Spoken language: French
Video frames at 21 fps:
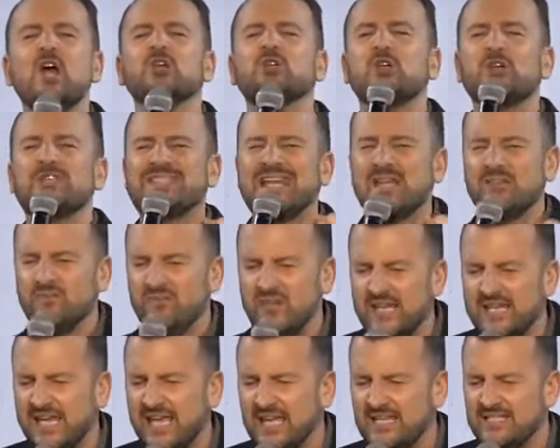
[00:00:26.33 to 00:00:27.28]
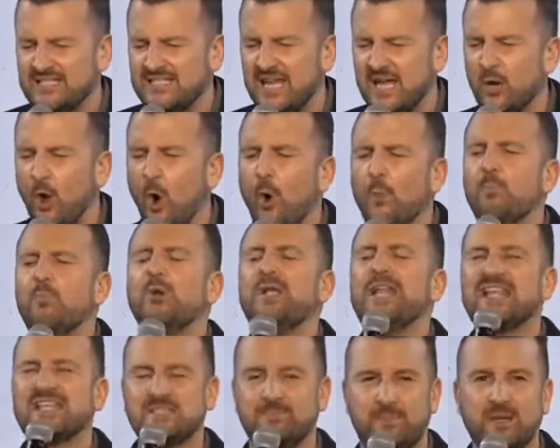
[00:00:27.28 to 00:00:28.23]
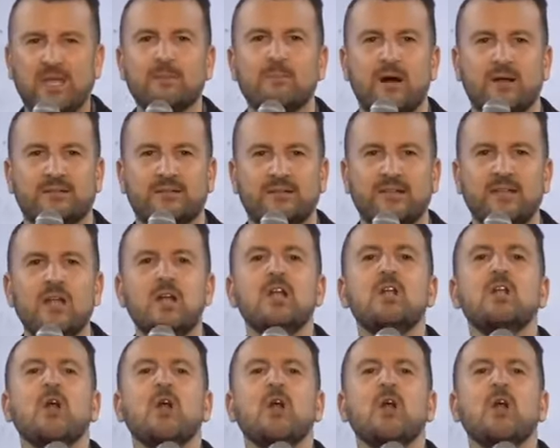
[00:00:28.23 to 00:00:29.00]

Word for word: que cette vie chrétienne, on peut l'expérimenter.